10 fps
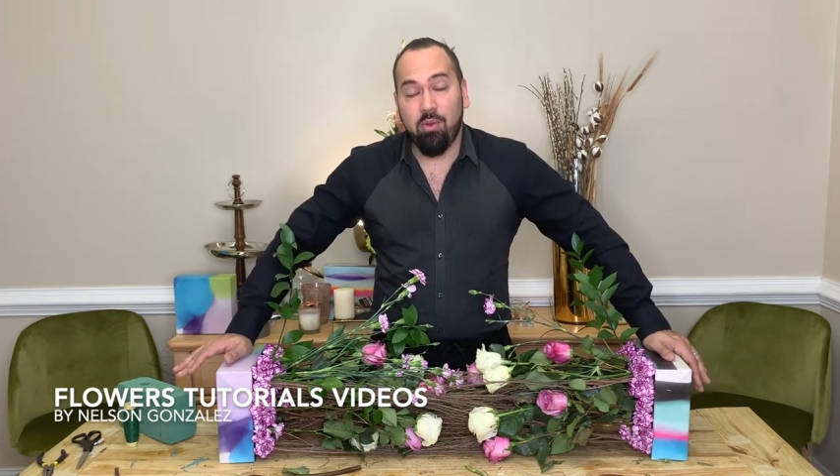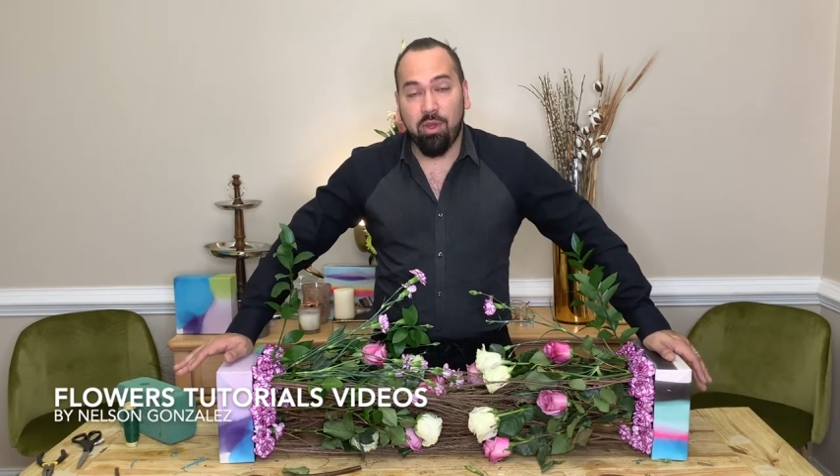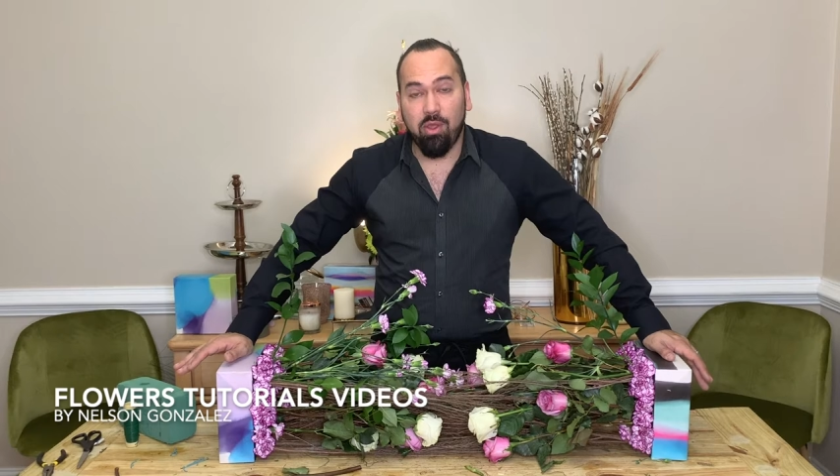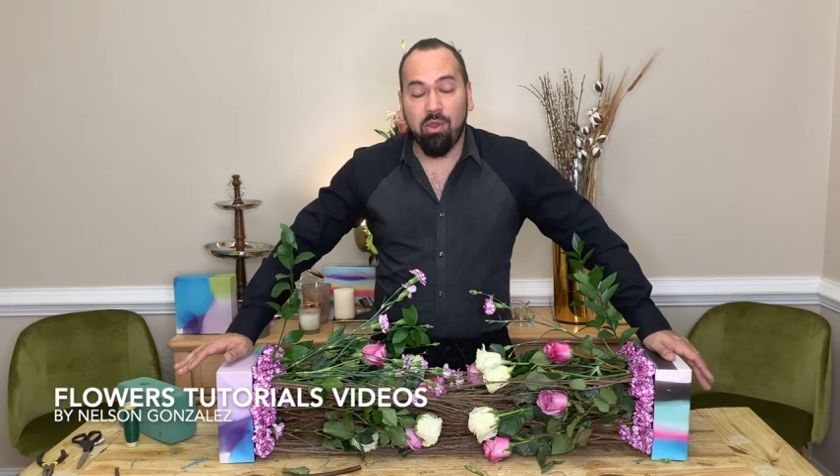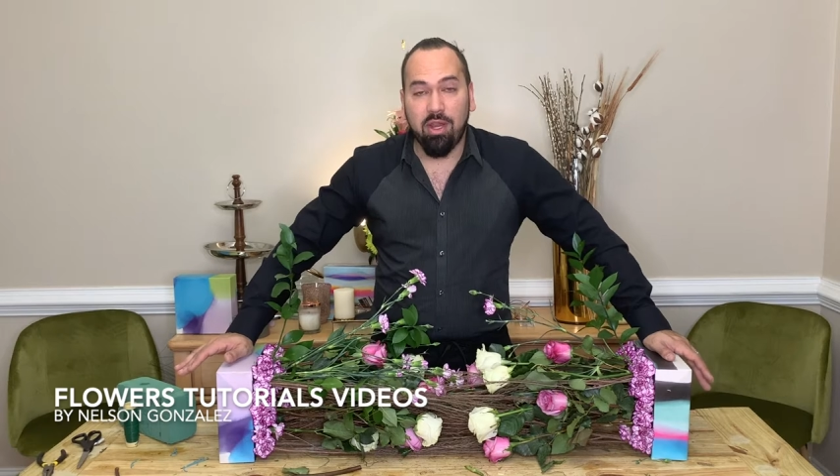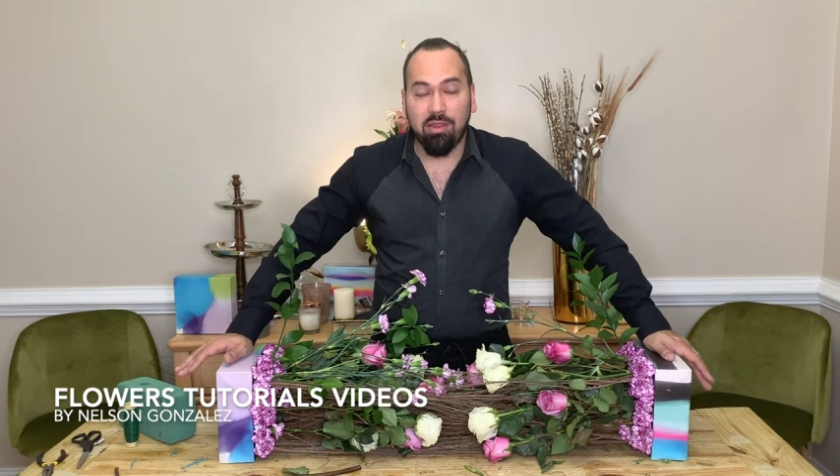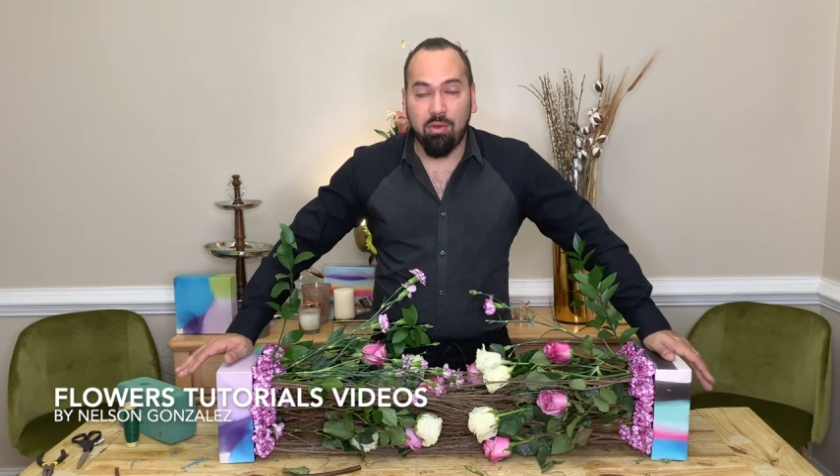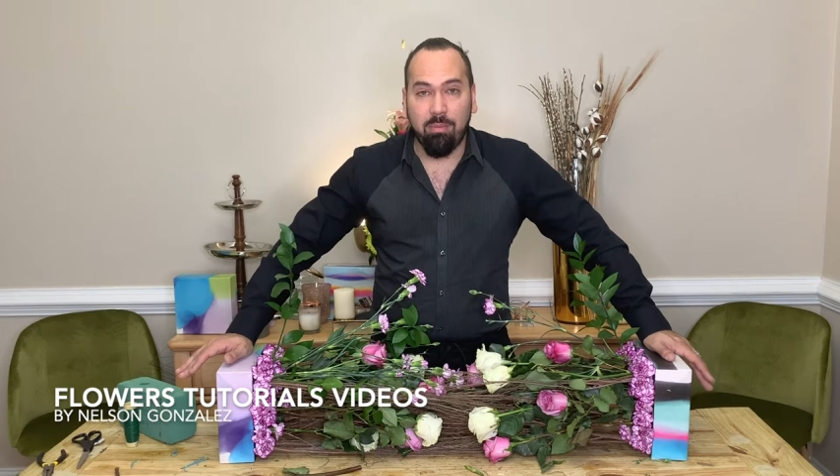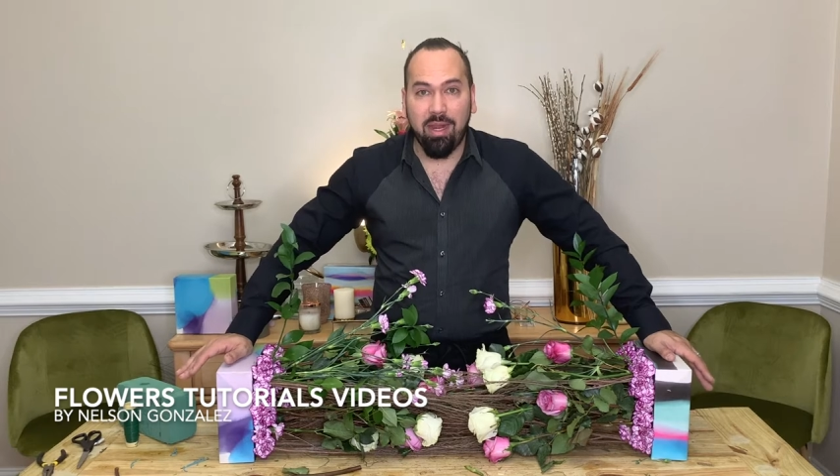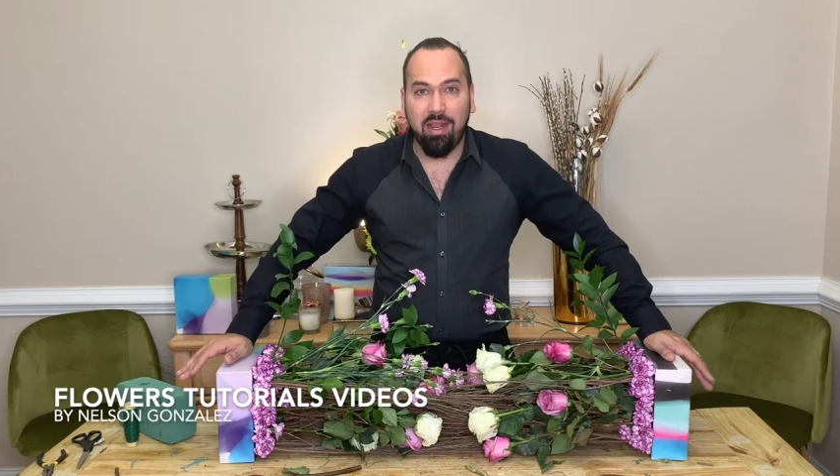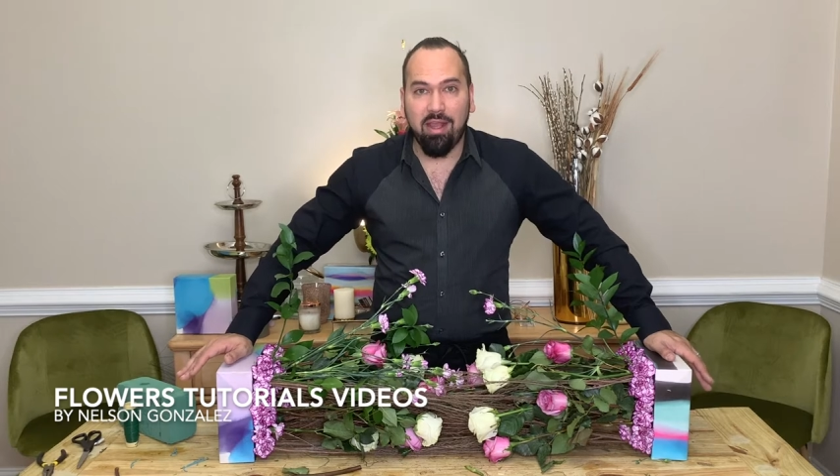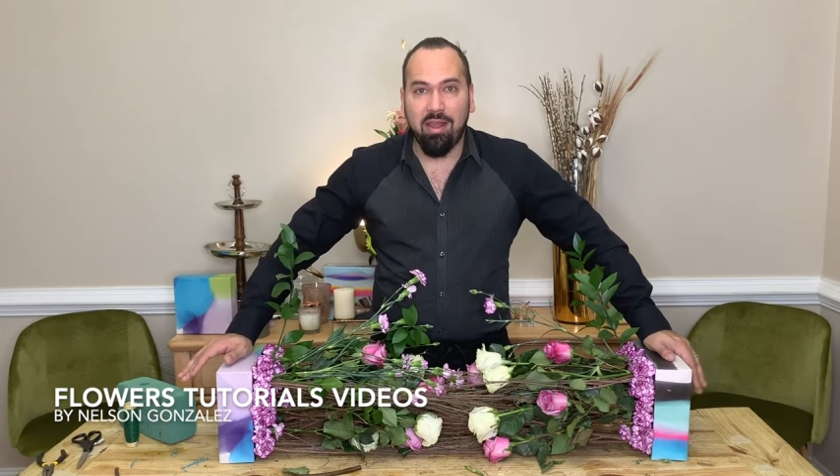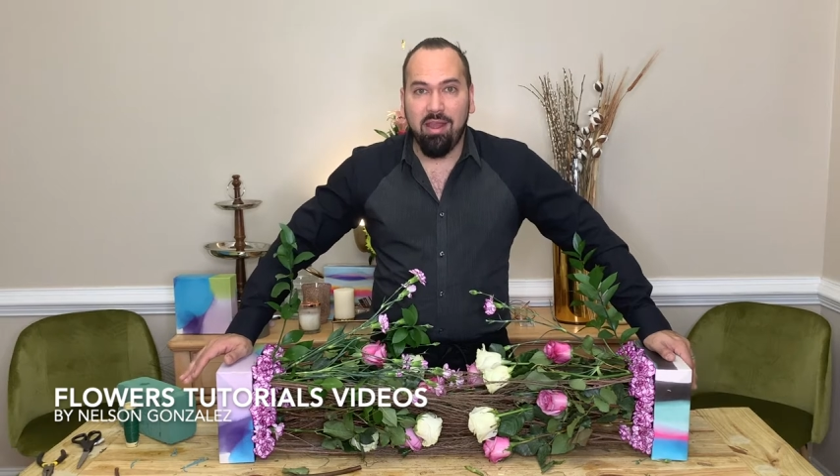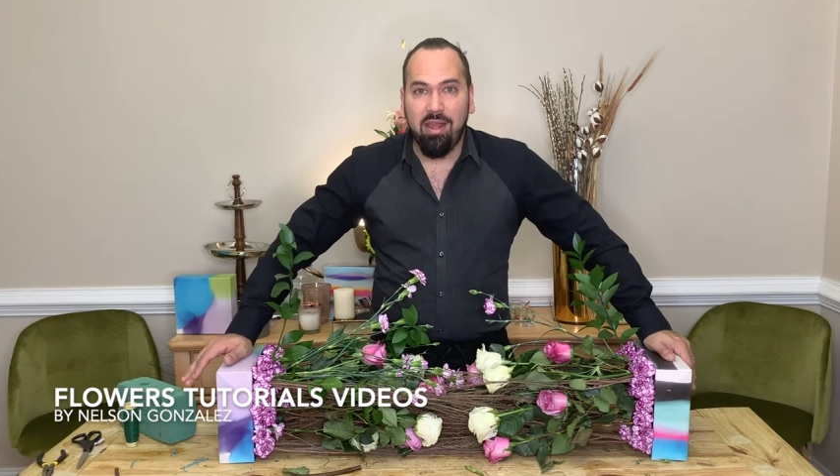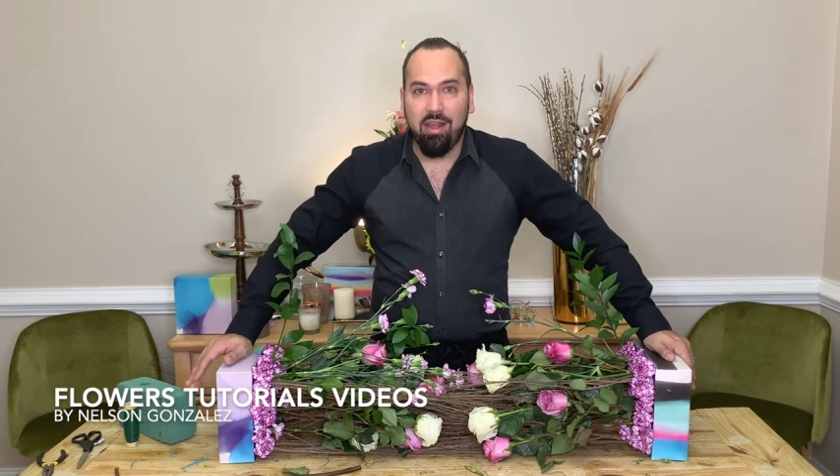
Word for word: Unidos o Latinoamérica